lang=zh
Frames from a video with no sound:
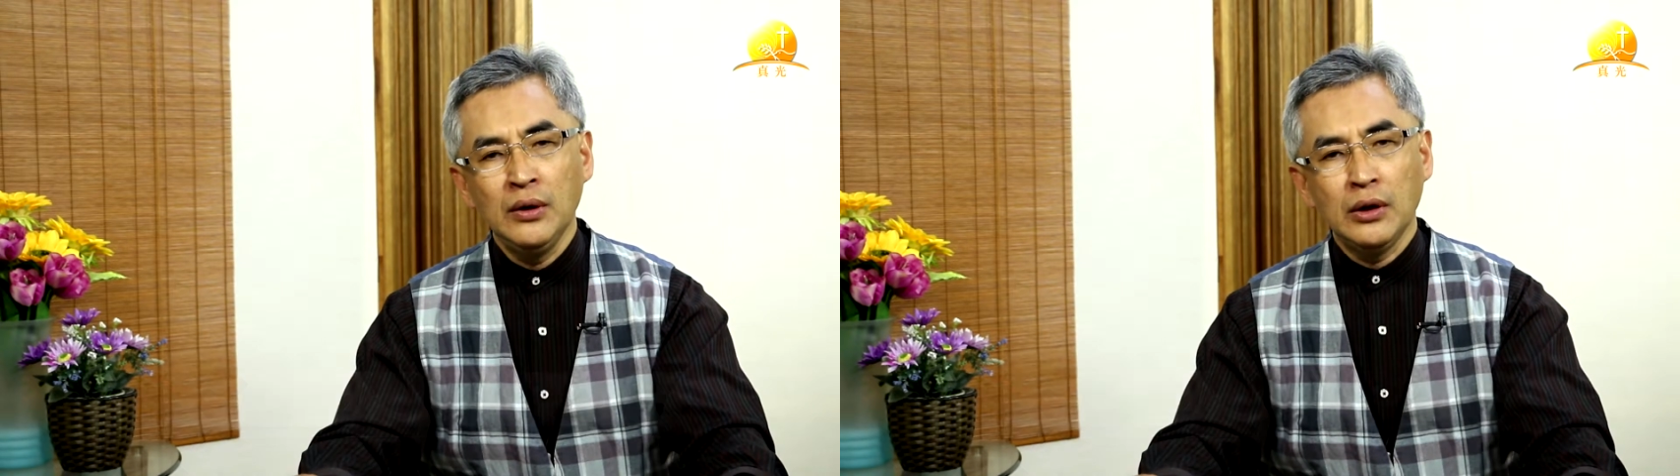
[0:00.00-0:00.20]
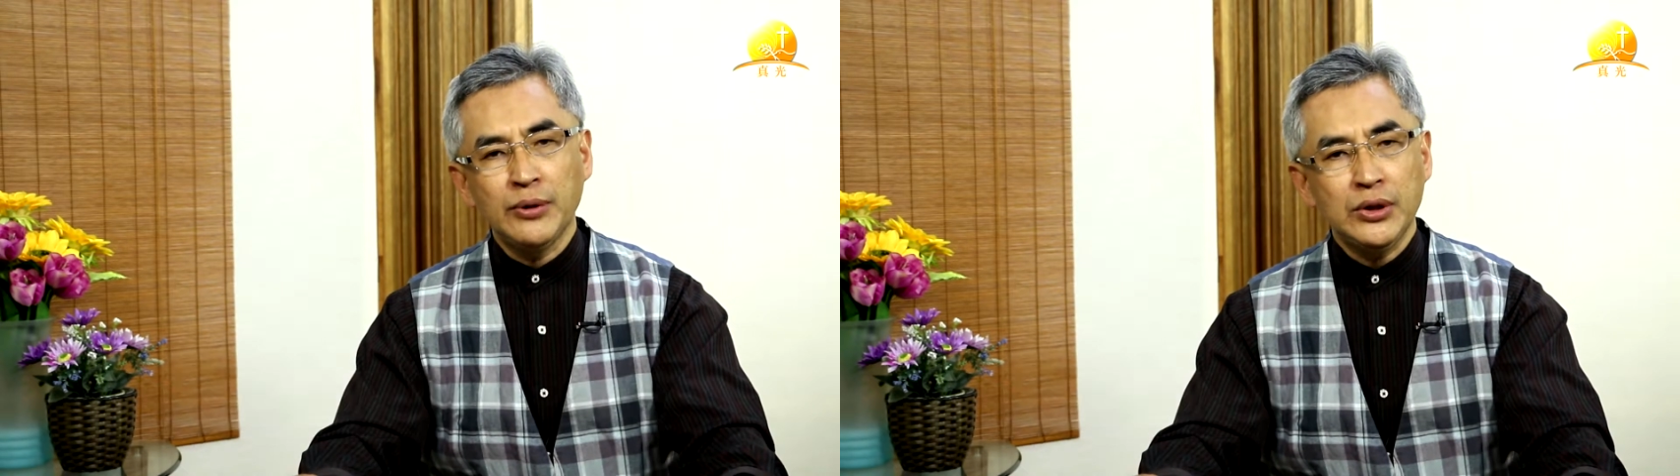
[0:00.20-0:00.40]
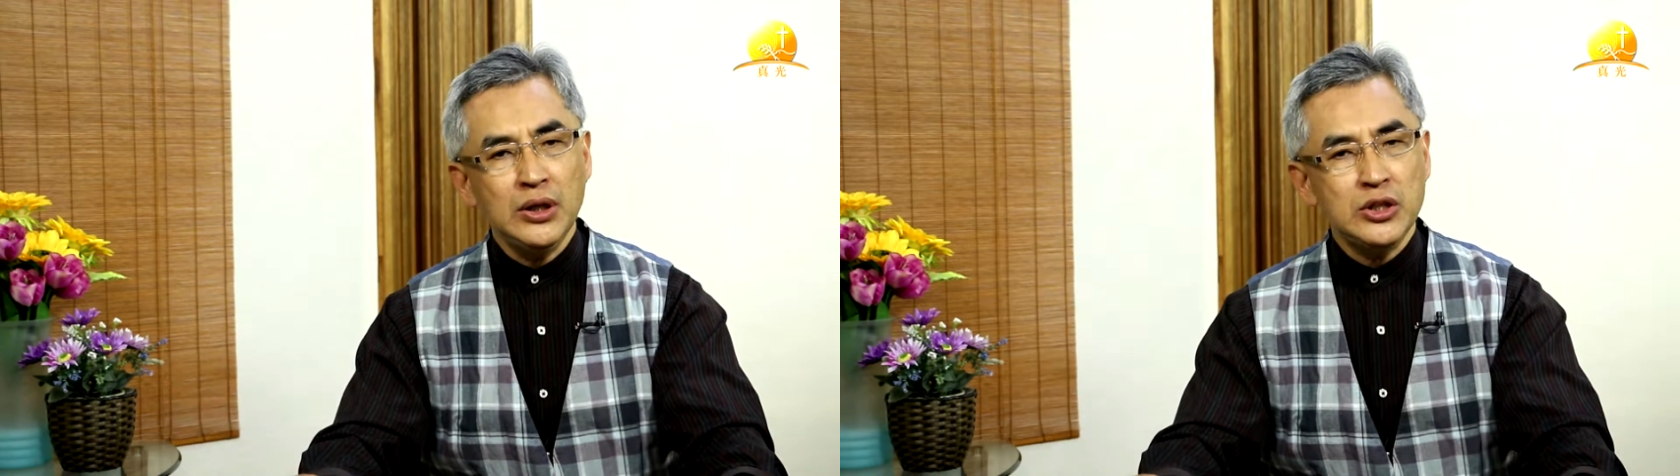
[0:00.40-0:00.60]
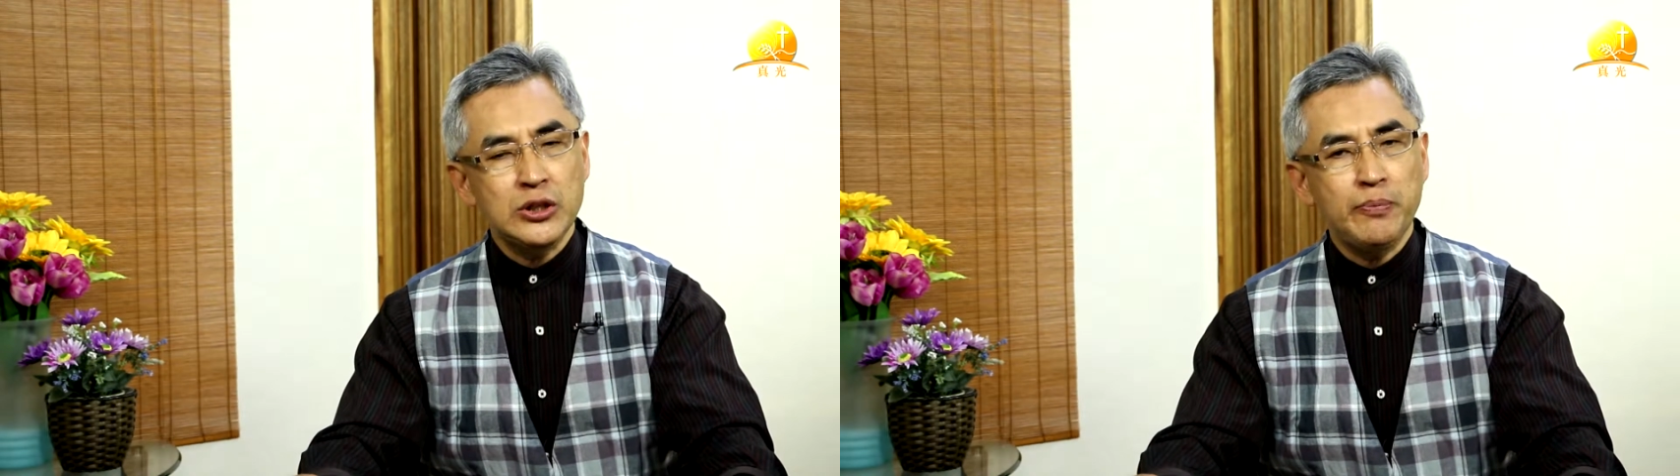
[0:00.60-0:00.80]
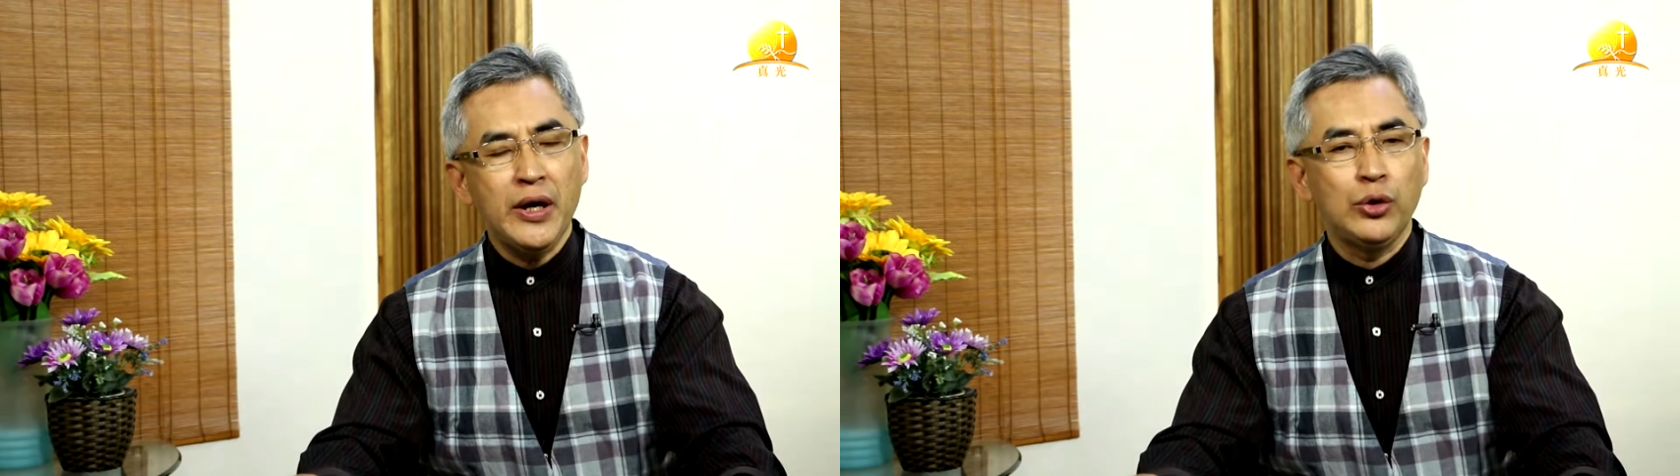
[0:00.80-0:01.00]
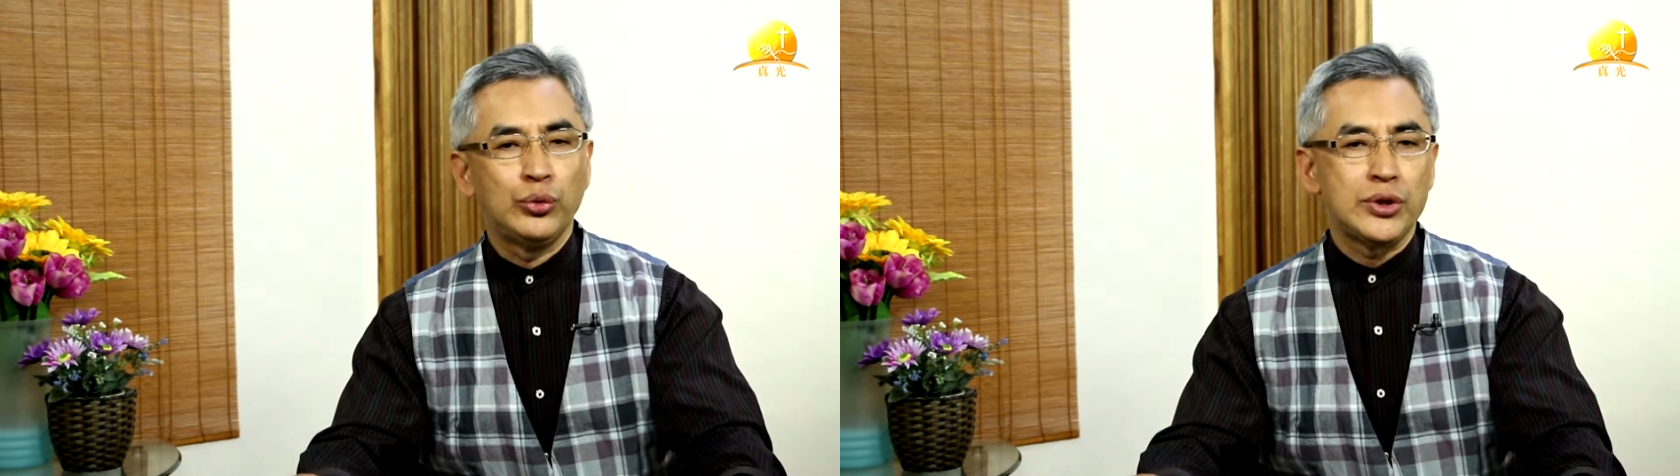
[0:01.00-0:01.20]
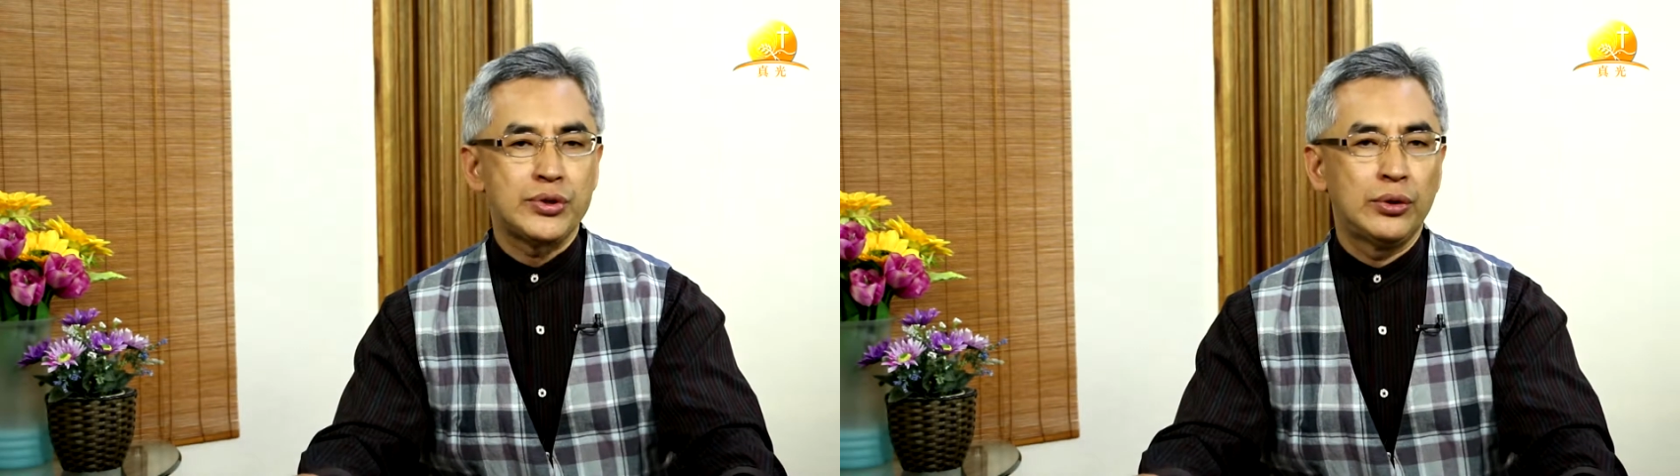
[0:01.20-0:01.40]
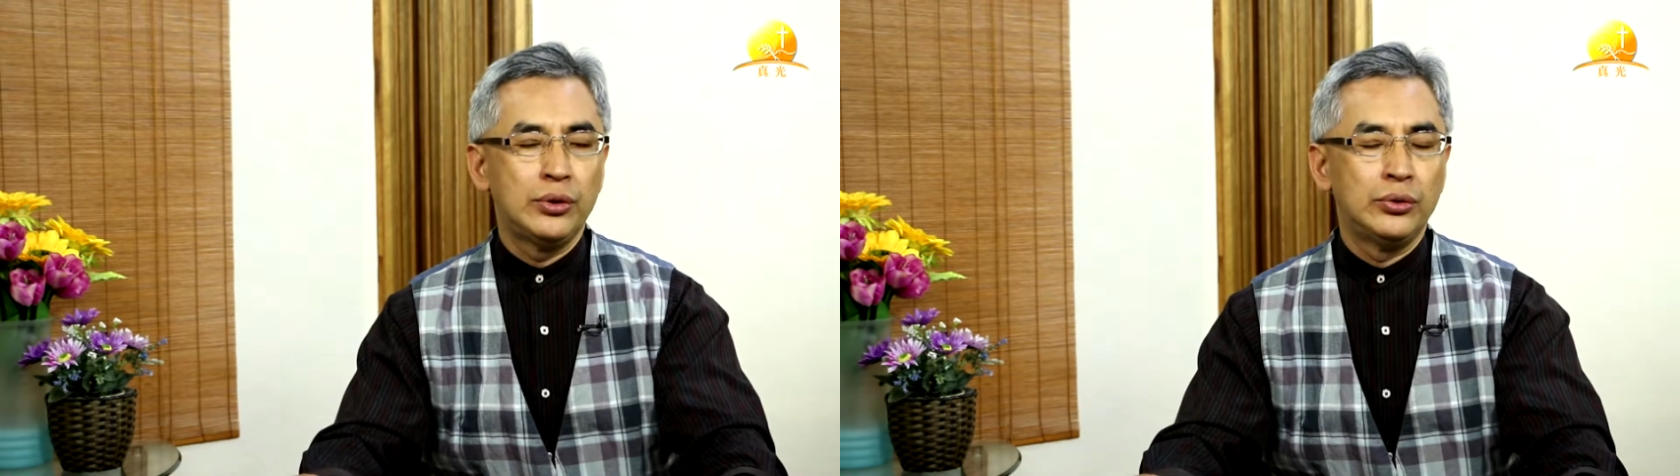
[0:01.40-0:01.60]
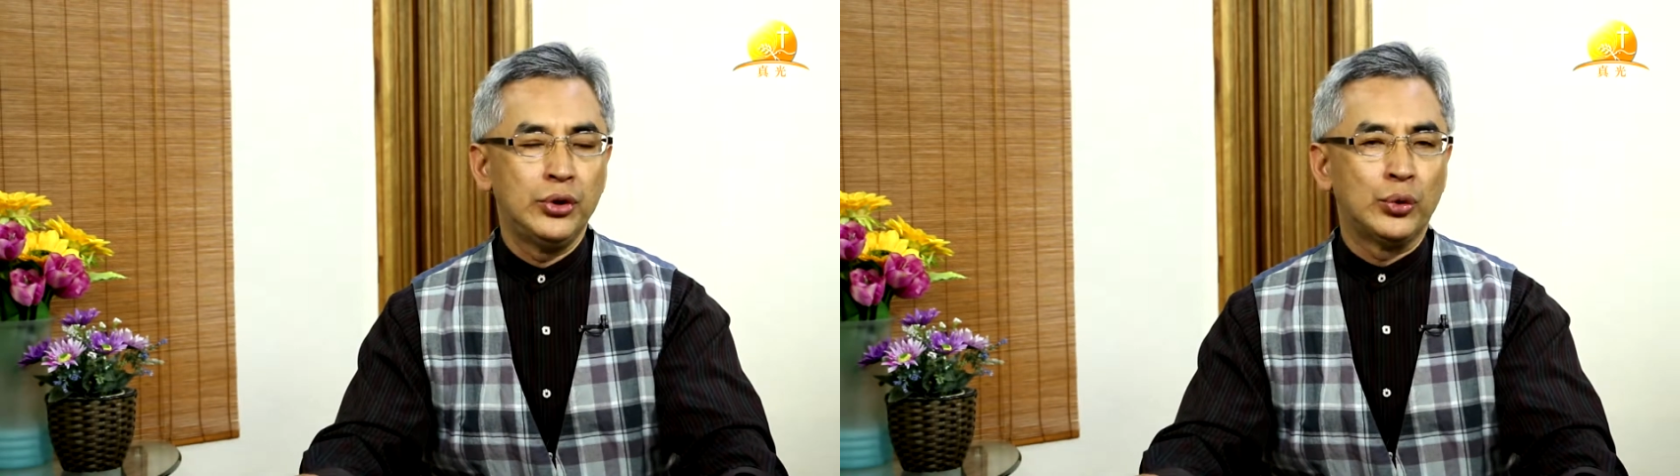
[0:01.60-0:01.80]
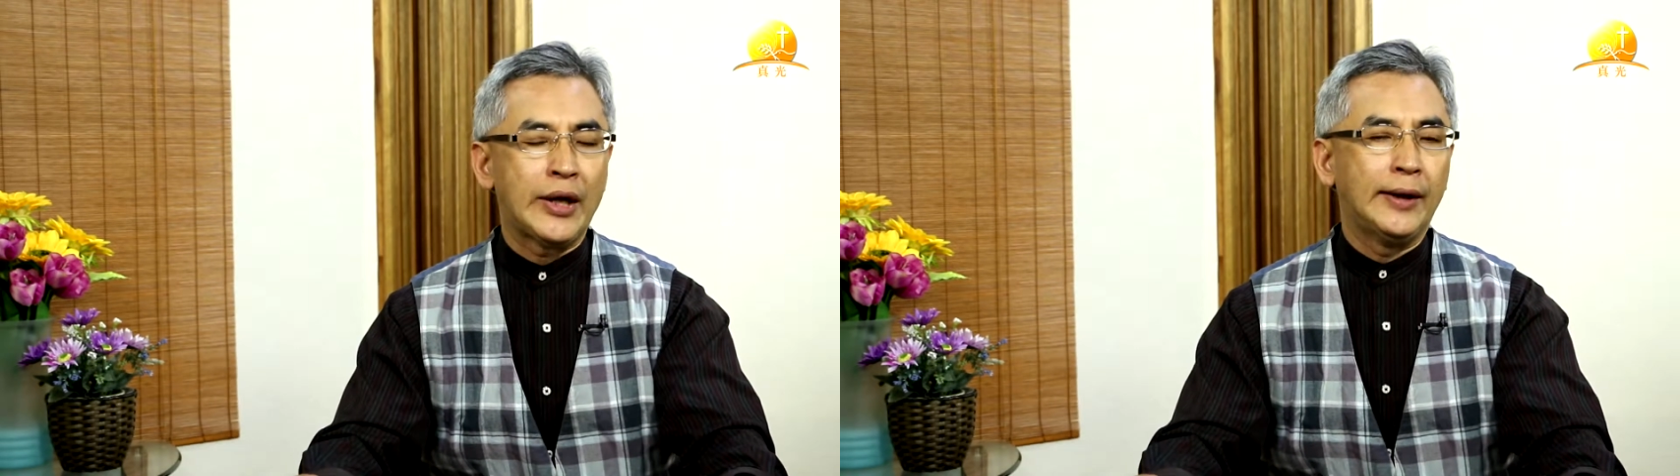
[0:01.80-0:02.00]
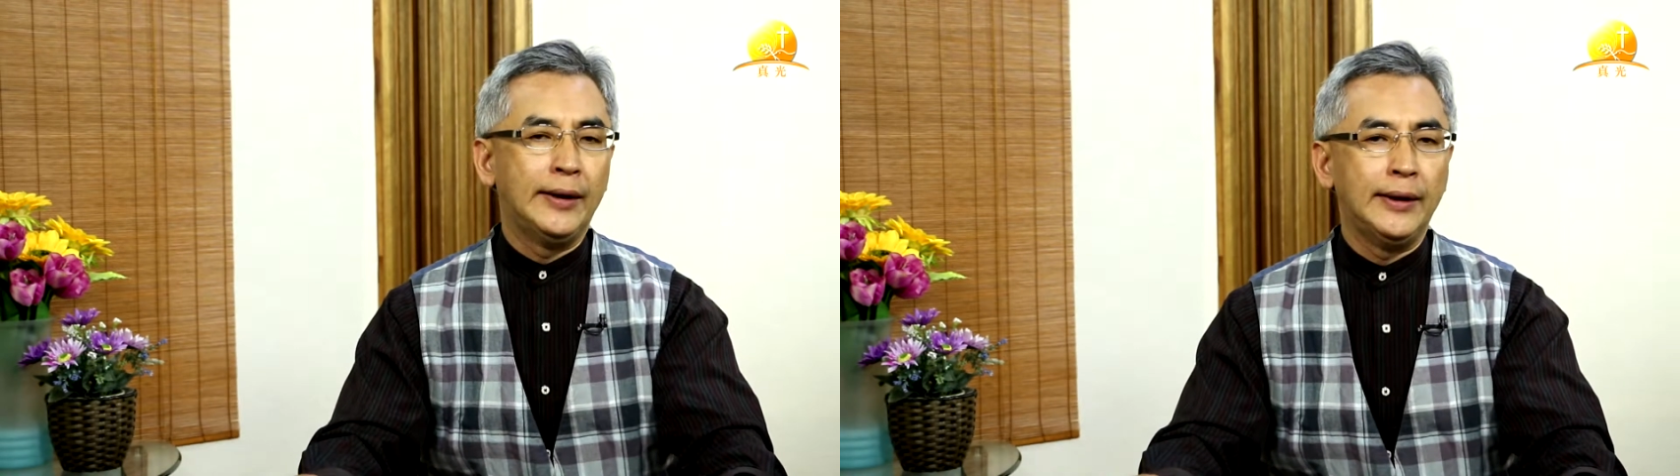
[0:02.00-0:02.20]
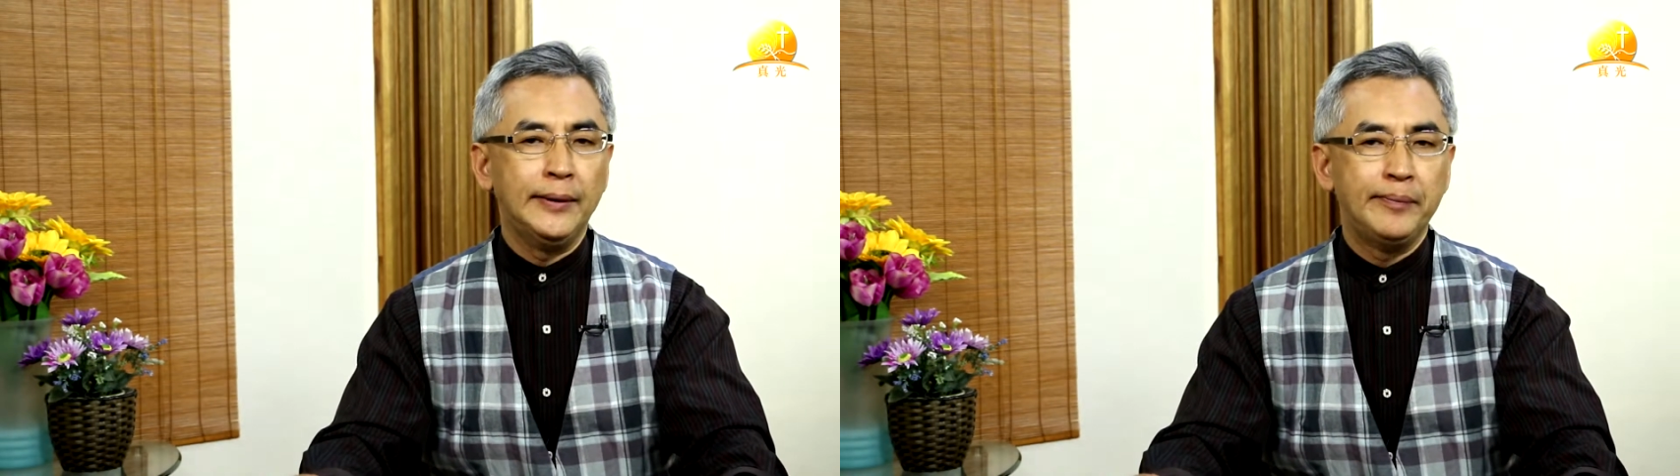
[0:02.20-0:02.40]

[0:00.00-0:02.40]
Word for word: 那么第一次被掳的时候有但以理，